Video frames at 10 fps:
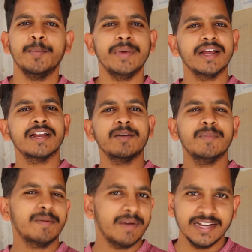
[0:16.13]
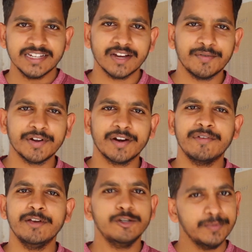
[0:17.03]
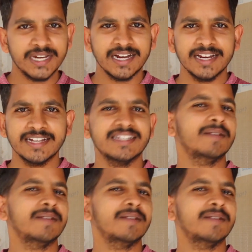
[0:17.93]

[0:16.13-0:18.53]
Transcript: మీరు కనుక మన మాయాచిత్ర చిత్ర ఫోటోగ్రఫీ యూట్యూబ్ ఛానల్కి